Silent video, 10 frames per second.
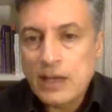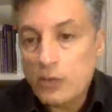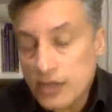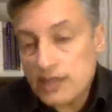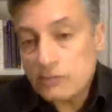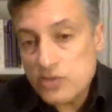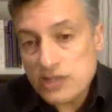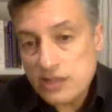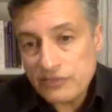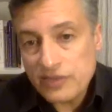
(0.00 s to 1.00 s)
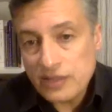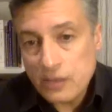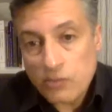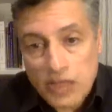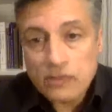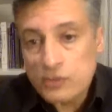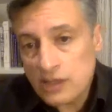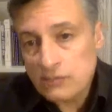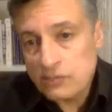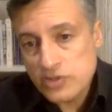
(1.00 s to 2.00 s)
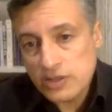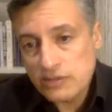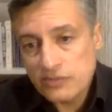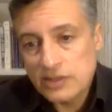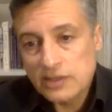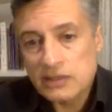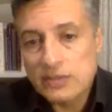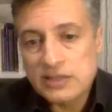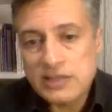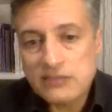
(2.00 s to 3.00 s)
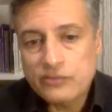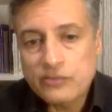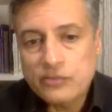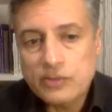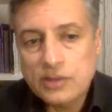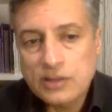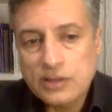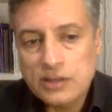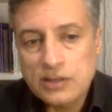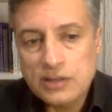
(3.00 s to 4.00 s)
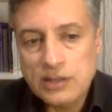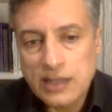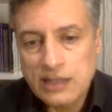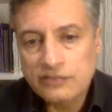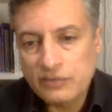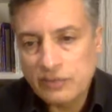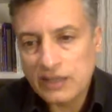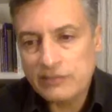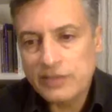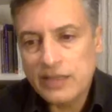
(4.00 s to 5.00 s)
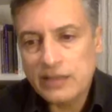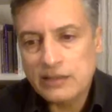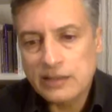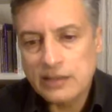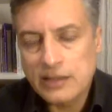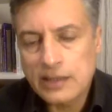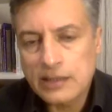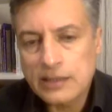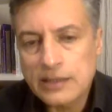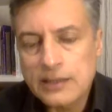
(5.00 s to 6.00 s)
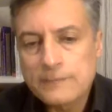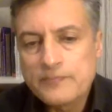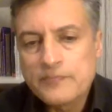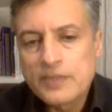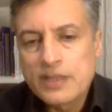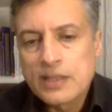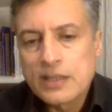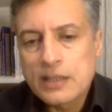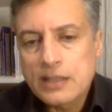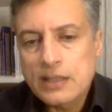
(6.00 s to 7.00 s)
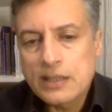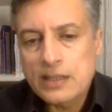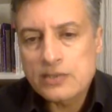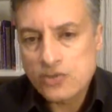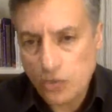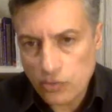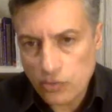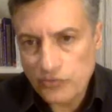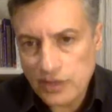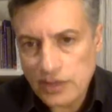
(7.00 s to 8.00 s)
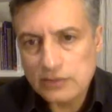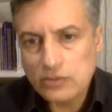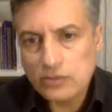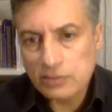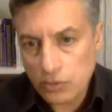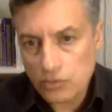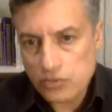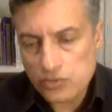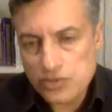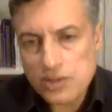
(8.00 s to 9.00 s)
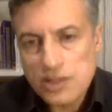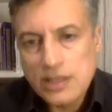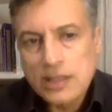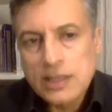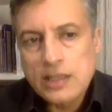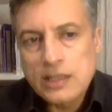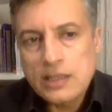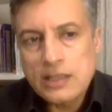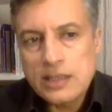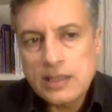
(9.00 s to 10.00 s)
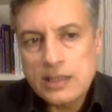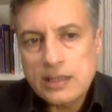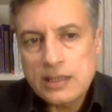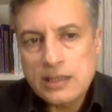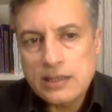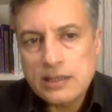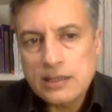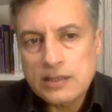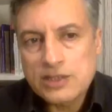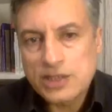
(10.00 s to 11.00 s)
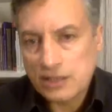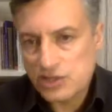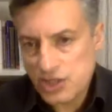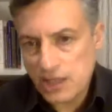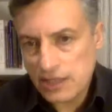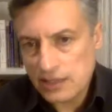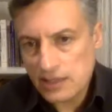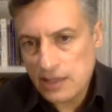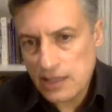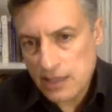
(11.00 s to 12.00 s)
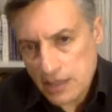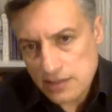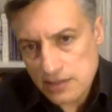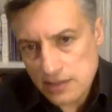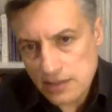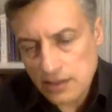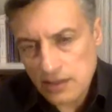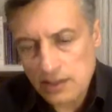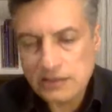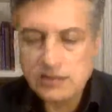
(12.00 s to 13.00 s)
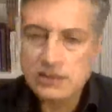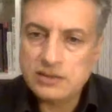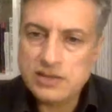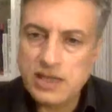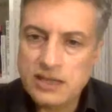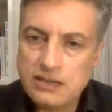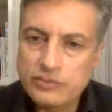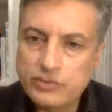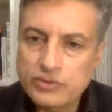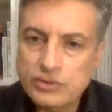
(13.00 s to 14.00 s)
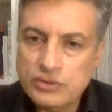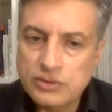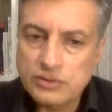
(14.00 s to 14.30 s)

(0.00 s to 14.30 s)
اولا كان مستهدف لان هما قالوا لنا راه مستهدف لان كما تتعرفوا آه الان في المغرب كاين كاين آه كاين صحف الكترونيه بالخصوص اللي آه, آه، الشغل الشاغل ديالها هي هي تحارب وت